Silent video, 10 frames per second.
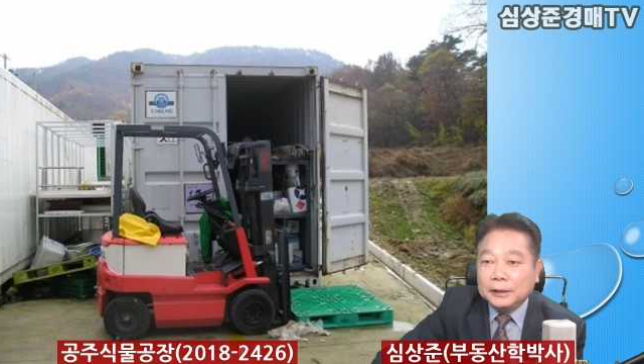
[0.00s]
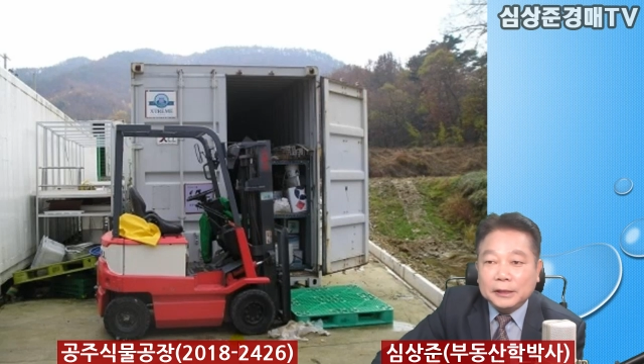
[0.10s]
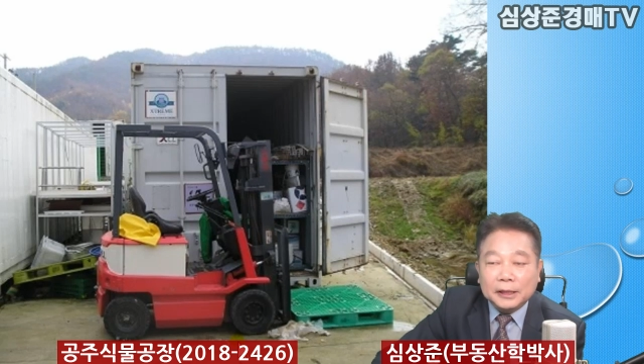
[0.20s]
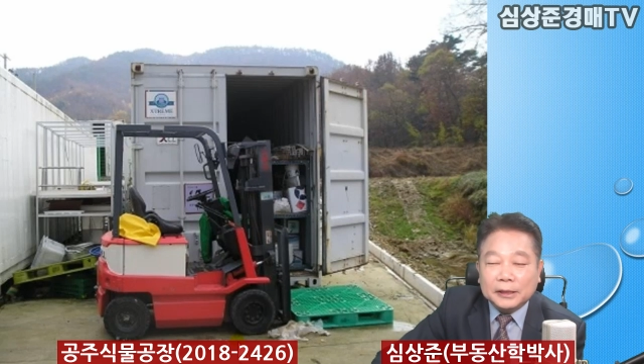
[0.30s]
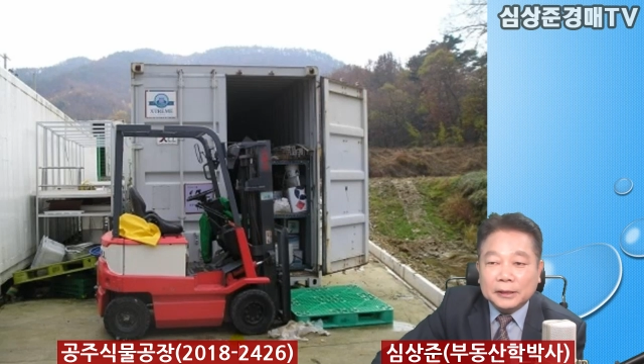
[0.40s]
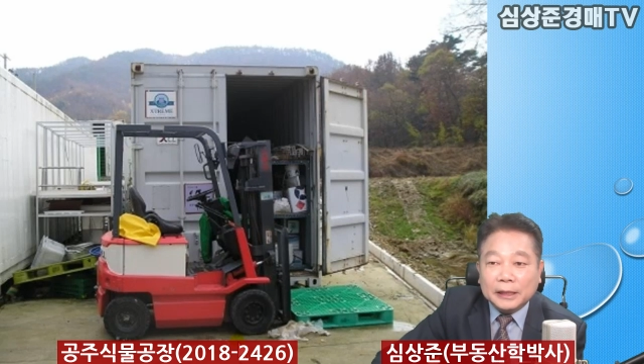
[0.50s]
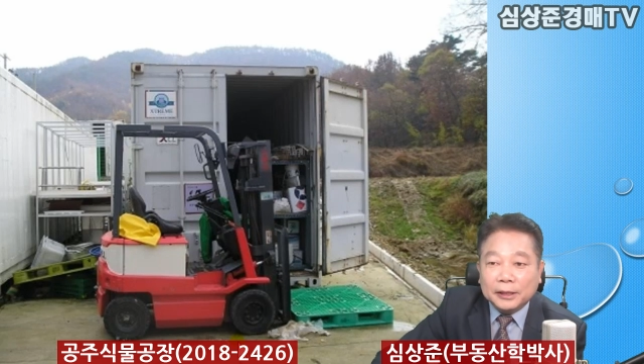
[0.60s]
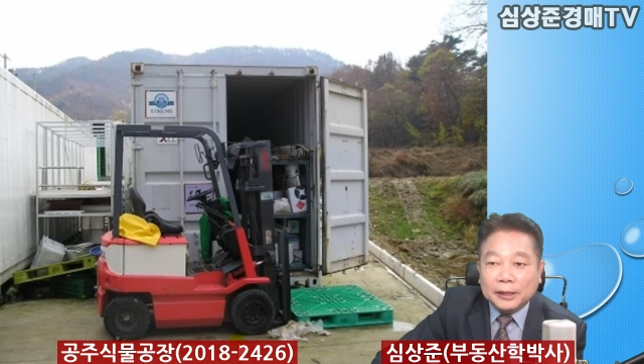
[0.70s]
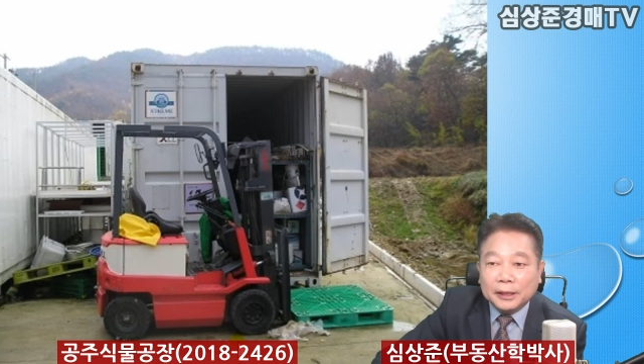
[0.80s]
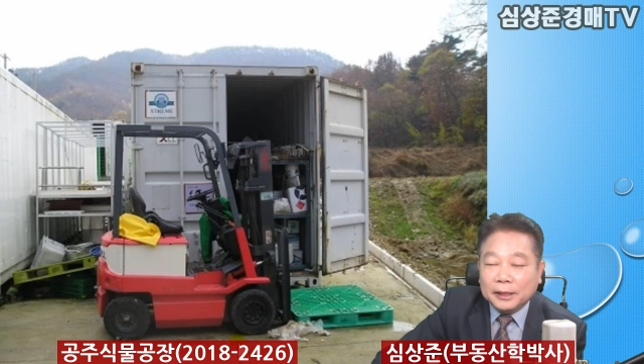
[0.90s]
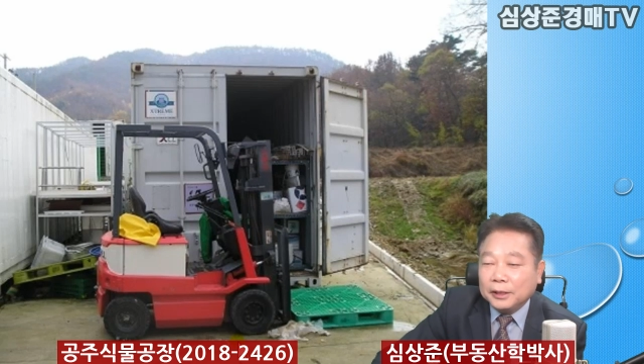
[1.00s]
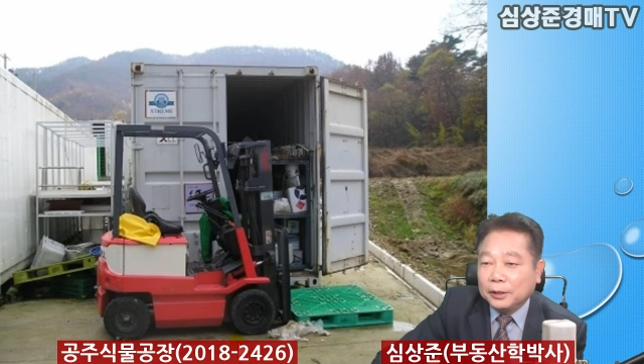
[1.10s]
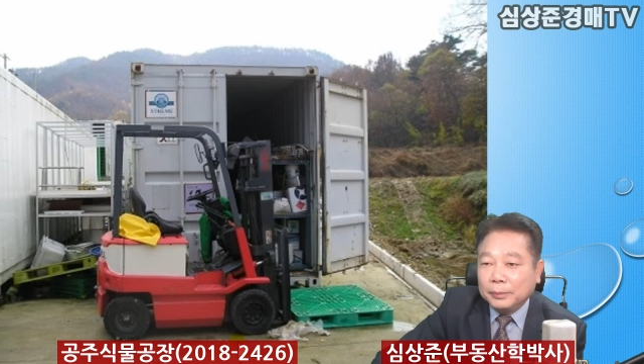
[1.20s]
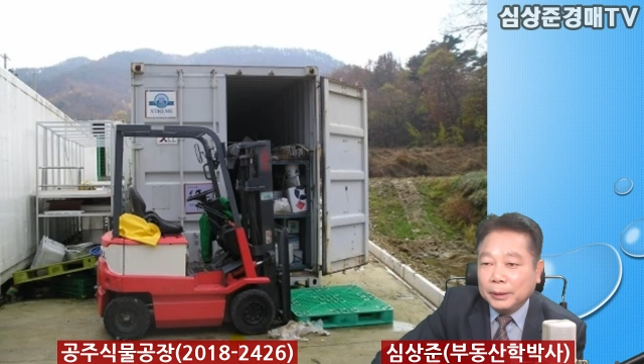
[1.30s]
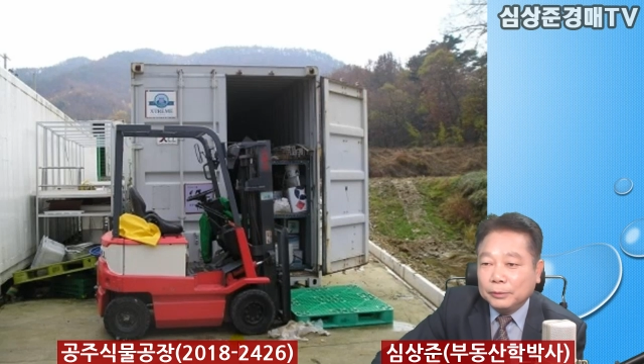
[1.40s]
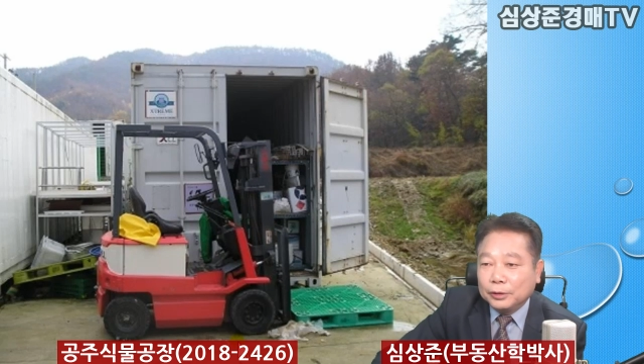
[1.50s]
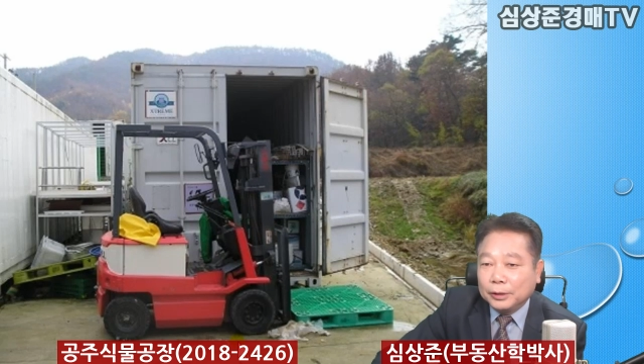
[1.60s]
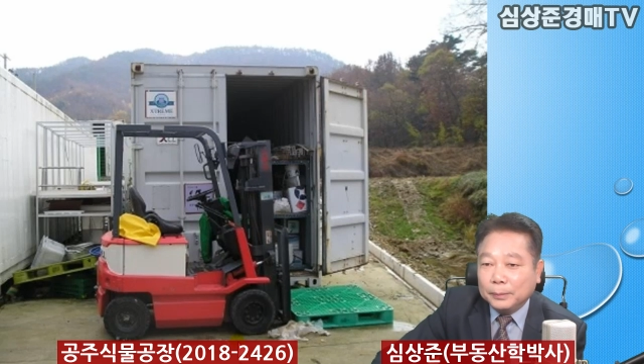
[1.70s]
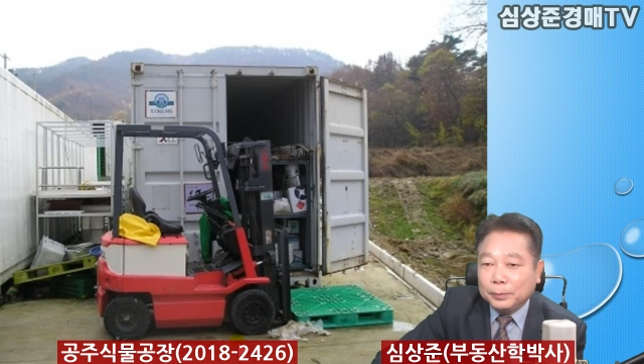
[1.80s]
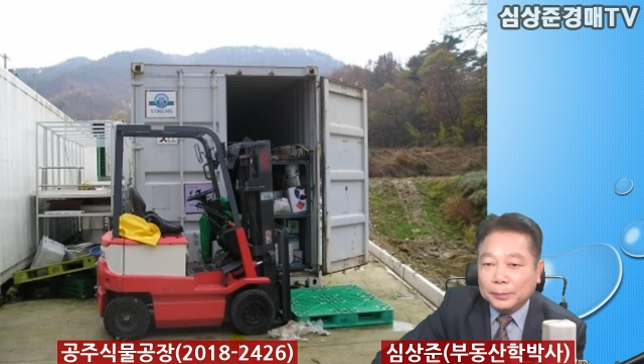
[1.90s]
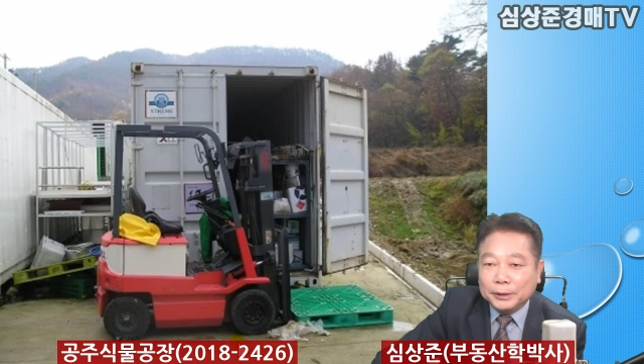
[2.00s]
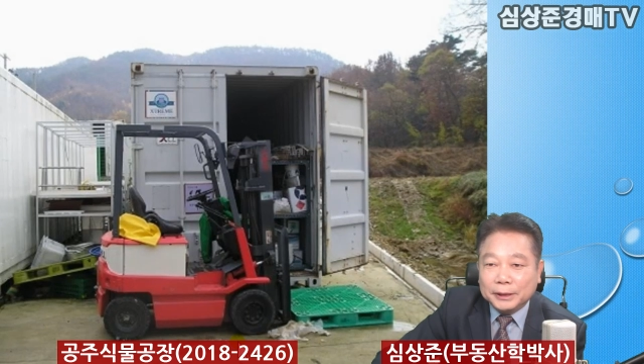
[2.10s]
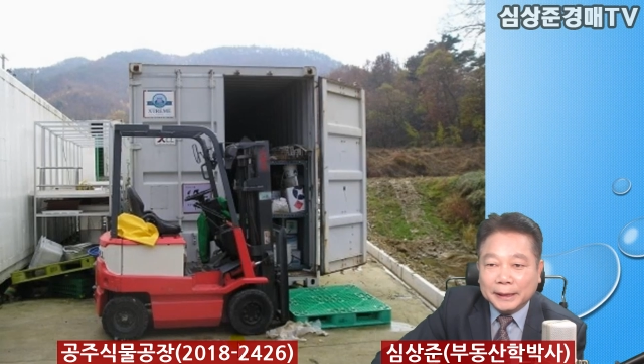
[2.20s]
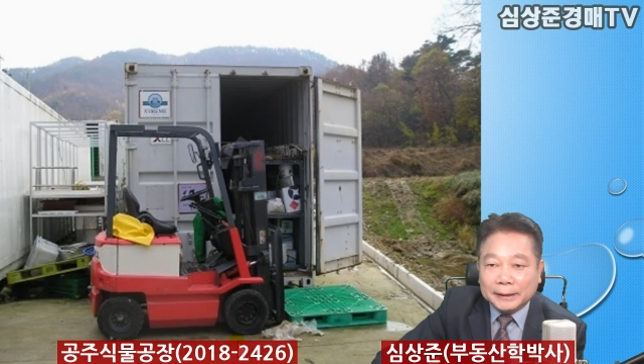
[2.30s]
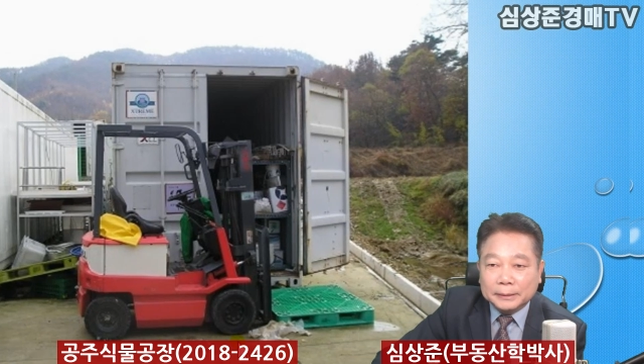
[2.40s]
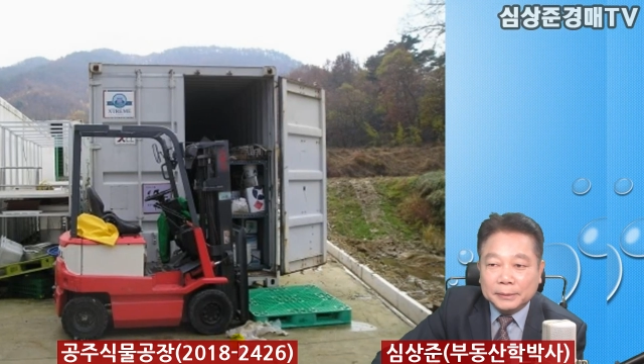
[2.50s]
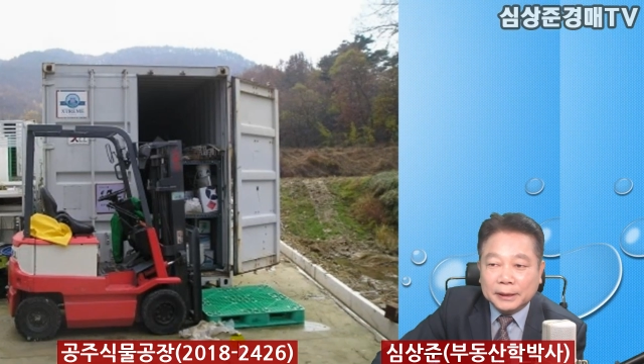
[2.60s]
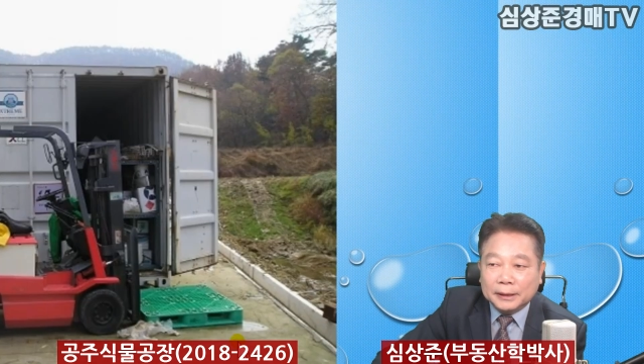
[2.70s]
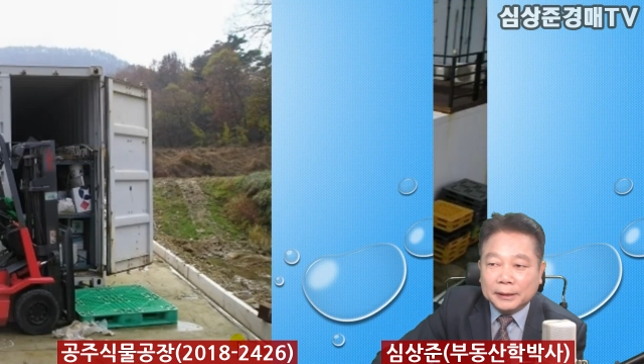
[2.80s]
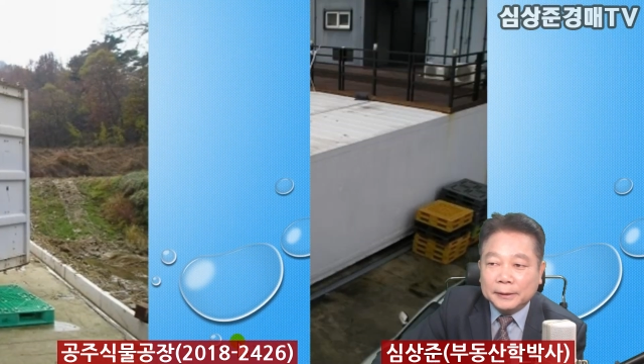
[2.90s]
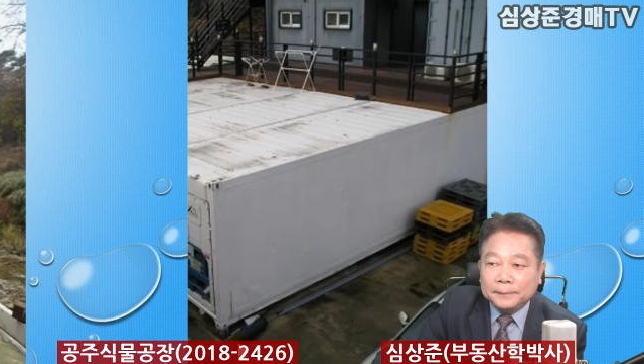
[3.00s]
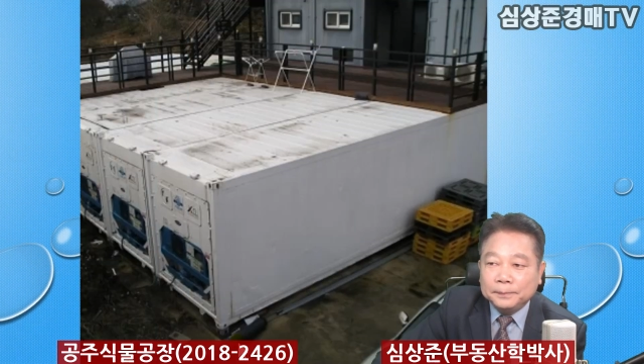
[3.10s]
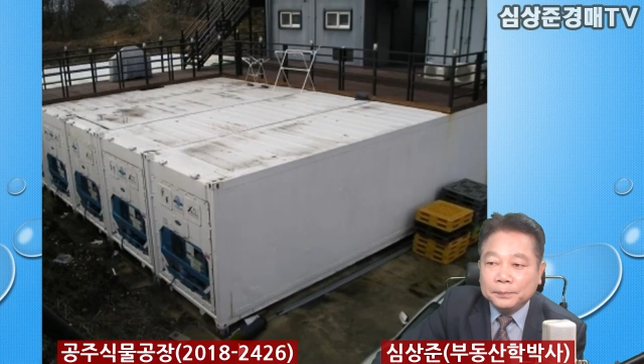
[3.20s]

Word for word: 지게차는 당연하게 경매 물건에 포함되지 않습니다.